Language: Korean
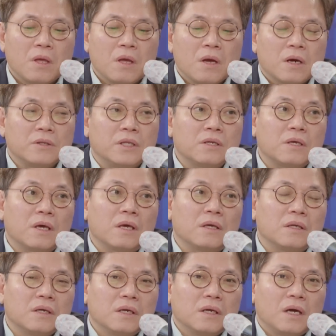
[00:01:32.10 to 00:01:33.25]
근데
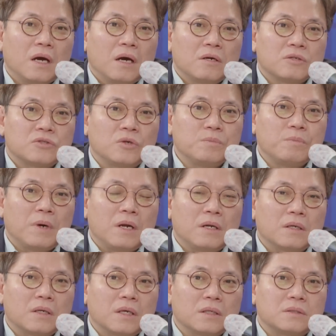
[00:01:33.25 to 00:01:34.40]
이렇게 정말
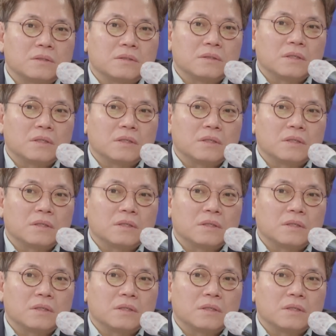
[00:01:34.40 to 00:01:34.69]
이렇게